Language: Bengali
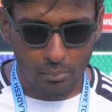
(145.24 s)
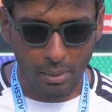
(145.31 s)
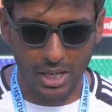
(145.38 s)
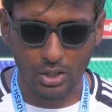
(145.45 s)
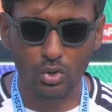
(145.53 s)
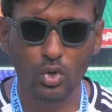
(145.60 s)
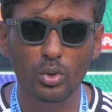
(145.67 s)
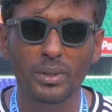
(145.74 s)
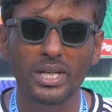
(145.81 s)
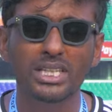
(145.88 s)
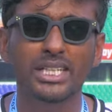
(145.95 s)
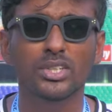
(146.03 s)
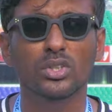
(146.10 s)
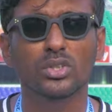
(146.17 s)
ভালো করবেন
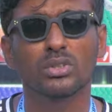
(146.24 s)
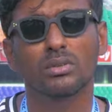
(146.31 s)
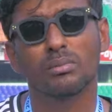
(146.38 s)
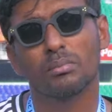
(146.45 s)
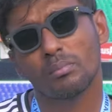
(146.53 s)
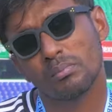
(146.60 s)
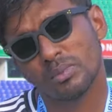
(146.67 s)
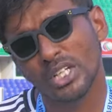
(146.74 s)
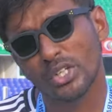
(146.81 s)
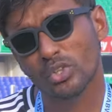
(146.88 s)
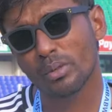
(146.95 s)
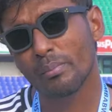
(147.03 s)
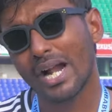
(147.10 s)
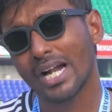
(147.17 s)
লিটন
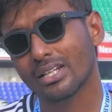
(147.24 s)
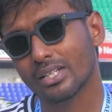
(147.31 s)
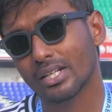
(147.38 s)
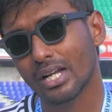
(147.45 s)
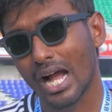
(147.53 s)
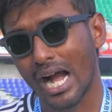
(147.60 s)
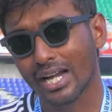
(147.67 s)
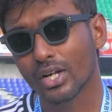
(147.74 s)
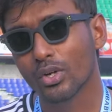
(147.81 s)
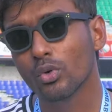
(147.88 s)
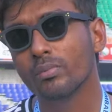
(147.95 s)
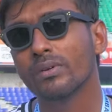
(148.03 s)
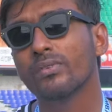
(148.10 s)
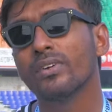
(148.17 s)
লিটনের ব্যাট আগের
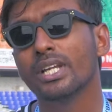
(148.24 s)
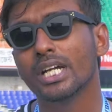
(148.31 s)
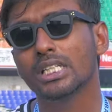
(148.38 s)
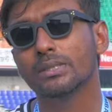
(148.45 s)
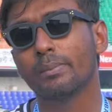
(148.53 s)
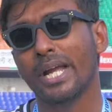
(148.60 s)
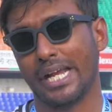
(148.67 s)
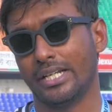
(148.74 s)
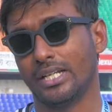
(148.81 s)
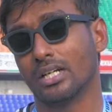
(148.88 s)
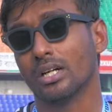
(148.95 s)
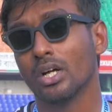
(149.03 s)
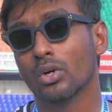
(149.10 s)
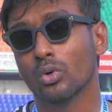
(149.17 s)
রূপে ফিরে আসবে এটা
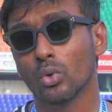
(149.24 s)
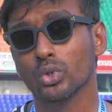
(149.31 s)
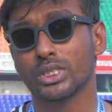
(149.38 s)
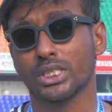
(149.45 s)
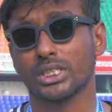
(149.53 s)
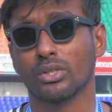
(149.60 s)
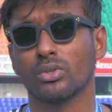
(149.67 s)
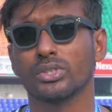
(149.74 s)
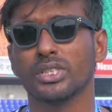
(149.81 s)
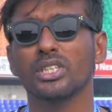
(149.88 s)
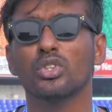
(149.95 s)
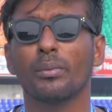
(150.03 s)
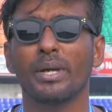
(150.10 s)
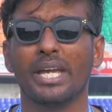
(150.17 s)
কোচ আশা করছেন
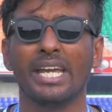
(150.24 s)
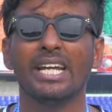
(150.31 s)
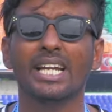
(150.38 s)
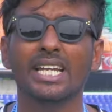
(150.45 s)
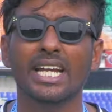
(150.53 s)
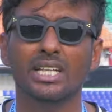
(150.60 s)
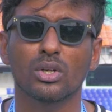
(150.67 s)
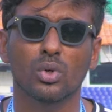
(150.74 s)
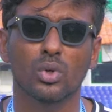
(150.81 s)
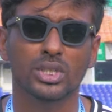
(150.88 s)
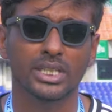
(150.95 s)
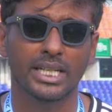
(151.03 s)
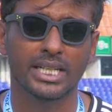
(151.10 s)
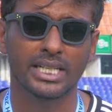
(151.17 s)
তবে এখানে একটা
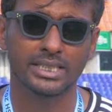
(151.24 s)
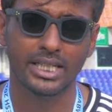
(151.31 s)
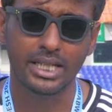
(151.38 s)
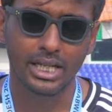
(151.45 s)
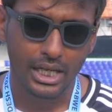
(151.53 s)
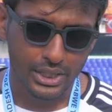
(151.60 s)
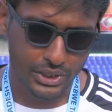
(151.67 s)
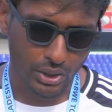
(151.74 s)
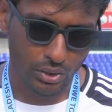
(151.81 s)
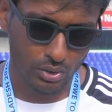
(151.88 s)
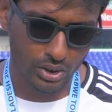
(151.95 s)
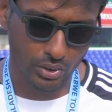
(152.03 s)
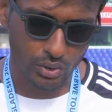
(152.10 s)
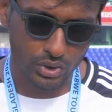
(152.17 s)
কথা থেকে যায় সে
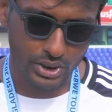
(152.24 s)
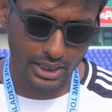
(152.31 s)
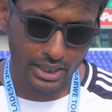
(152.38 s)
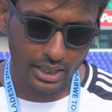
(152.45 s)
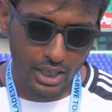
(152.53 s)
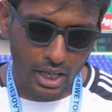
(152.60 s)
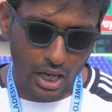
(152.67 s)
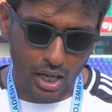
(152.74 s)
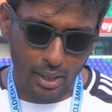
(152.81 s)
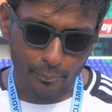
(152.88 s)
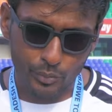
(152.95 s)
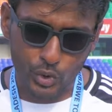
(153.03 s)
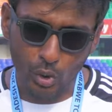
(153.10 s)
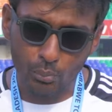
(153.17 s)
কথাটা হচ্ছে
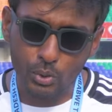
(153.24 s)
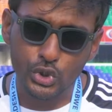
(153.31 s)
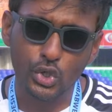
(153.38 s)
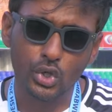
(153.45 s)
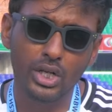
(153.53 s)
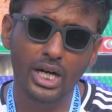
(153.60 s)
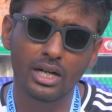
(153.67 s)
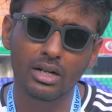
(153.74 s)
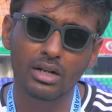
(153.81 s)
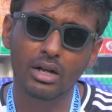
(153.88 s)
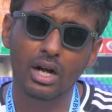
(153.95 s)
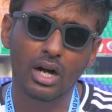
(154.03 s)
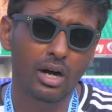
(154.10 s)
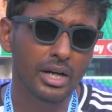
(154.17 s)
সৌম্য সরকার
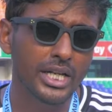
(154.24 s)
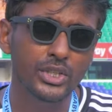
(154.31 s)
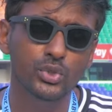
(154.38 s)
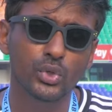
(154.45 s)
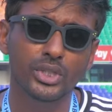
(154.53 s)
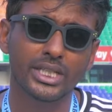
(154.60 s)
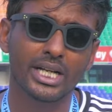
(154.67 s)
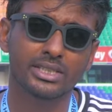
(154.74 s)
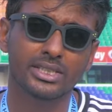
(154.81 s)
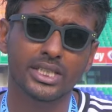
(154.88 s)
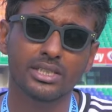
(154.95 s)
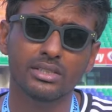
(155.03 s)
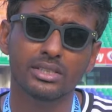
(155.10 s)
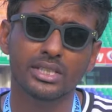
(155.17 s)
ইঞ্জুরিতে
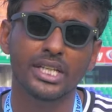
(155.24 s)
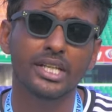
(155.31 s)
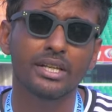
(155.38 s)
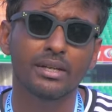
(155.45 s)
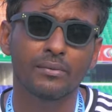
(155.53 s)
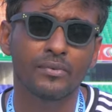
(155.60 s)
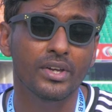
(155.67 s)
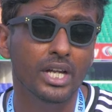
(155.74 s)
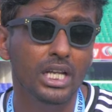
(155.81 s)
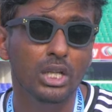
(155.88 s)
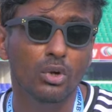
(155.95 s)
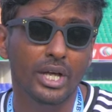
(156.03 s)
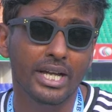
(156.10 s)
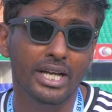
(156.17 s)
আছেন তিনি ফেরার
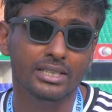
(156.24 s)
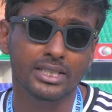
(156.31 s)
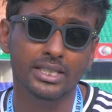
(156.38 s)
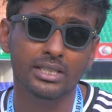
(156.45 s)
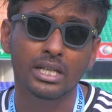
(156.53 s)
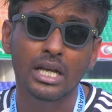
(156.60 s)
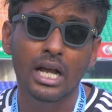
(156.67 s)
লড়াই আছেন